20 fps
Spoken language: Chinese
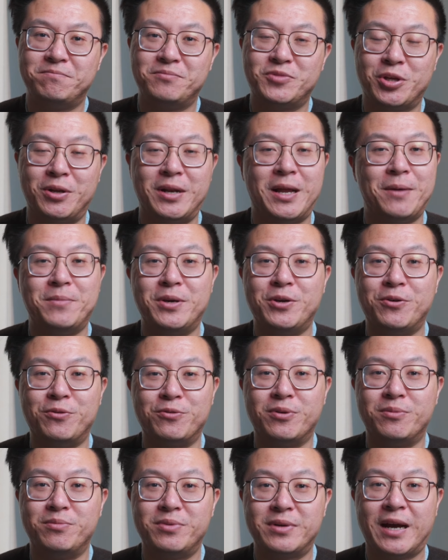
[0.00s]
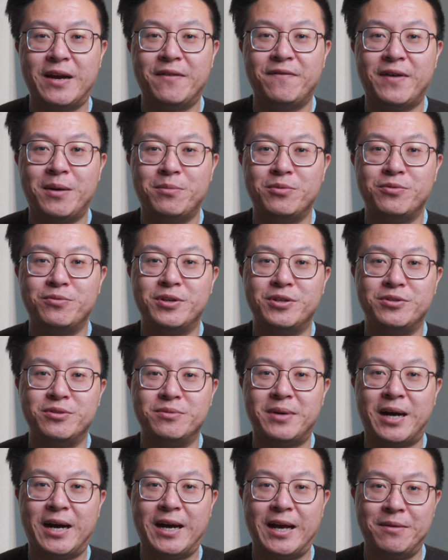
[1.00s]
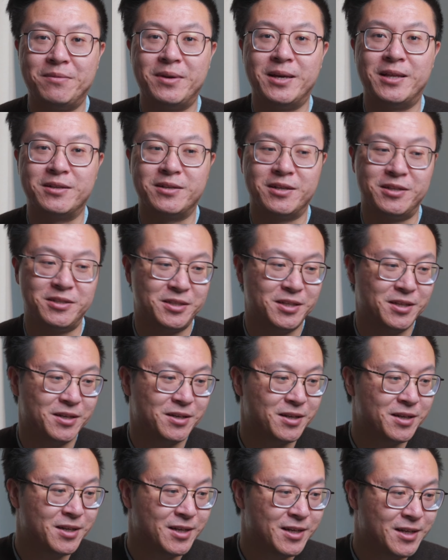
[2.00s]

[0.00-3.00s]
从来没有过不开发布会就把 iPad 更新了，